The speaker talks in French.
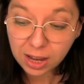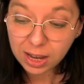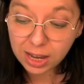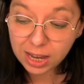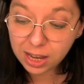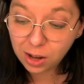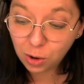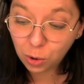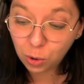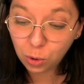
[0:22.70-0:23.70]
et
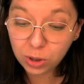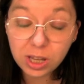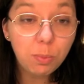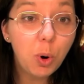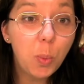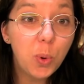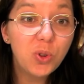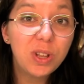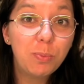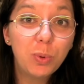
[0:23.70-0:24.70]
euh, qui
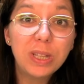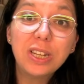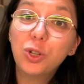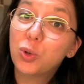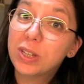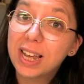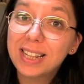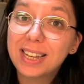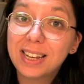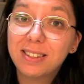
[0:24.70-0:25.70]
propose des petites choses
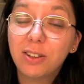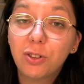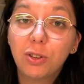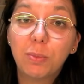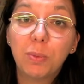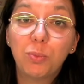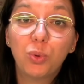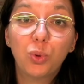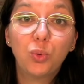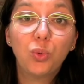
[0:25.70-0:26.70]
intéressantes ben,
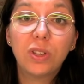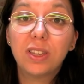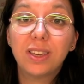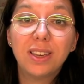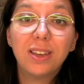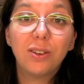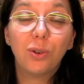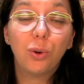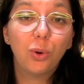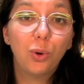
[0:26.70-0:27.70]
pour tout ce qui est
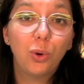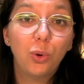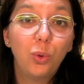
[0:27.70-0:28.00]
euh,